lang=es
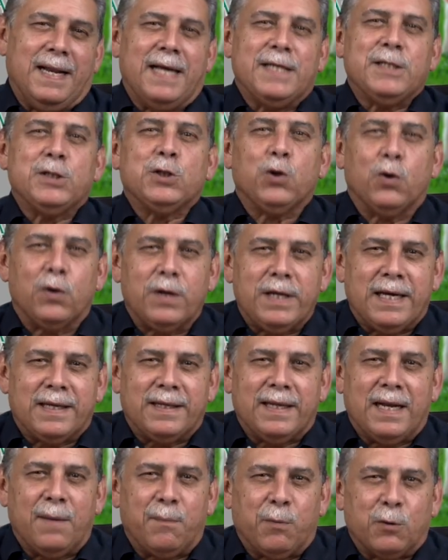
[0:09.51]
la historia
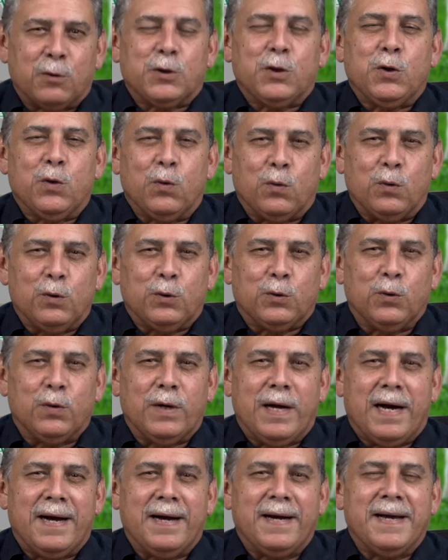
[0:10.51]
de la
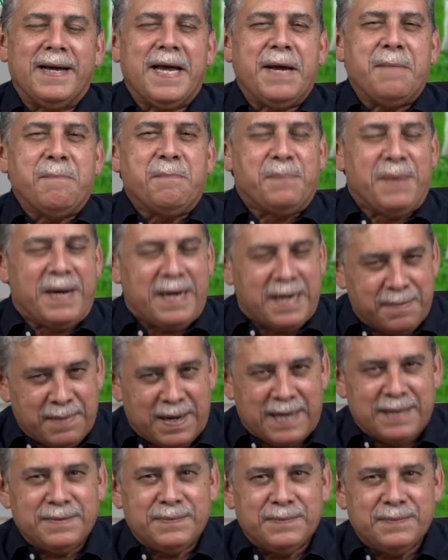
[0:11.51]
porcinocultura en
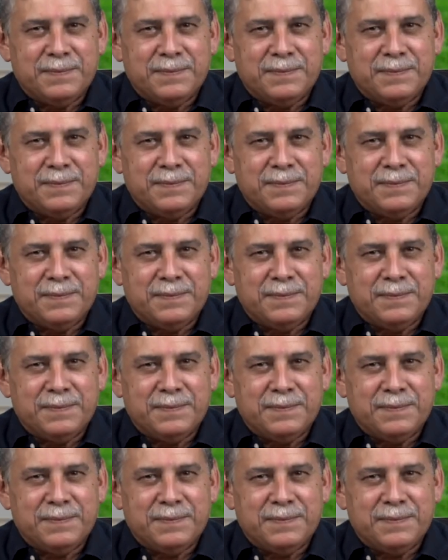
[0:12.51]
Panamá.